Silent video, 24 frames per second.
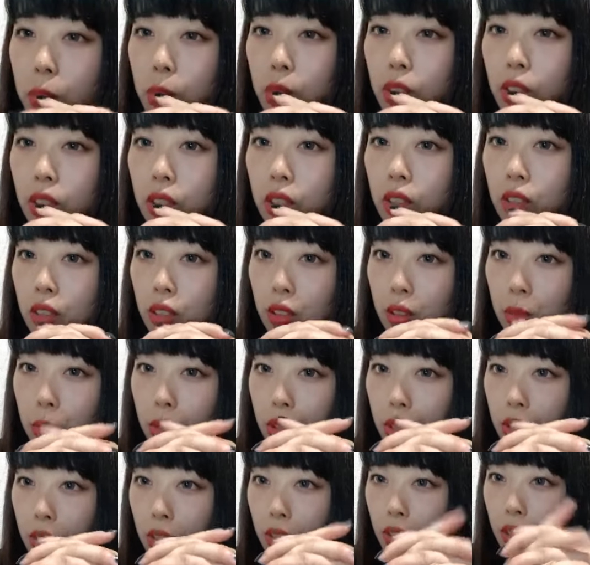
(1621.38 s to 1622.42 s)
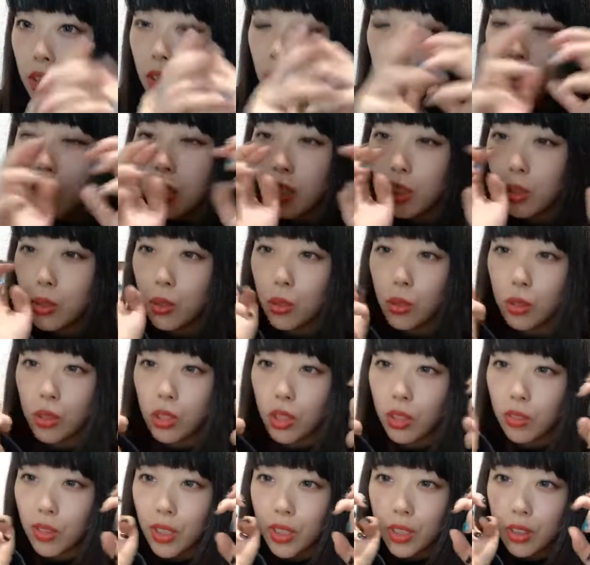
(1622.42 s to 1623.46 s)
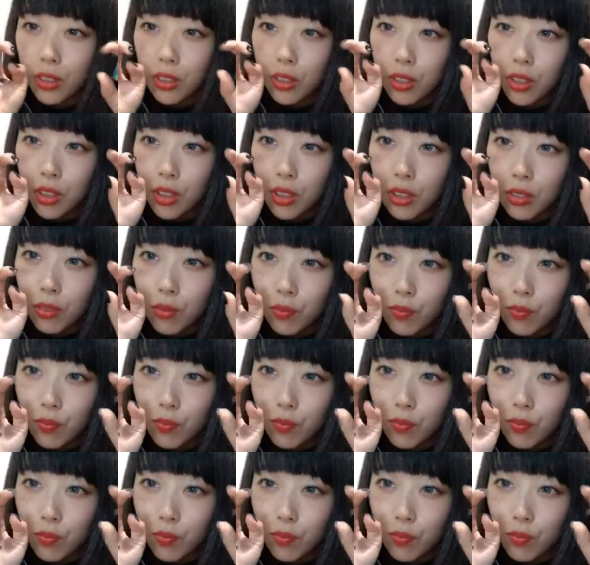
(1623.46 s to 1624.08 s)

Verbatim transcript: もよかったなってえ黒可愛くない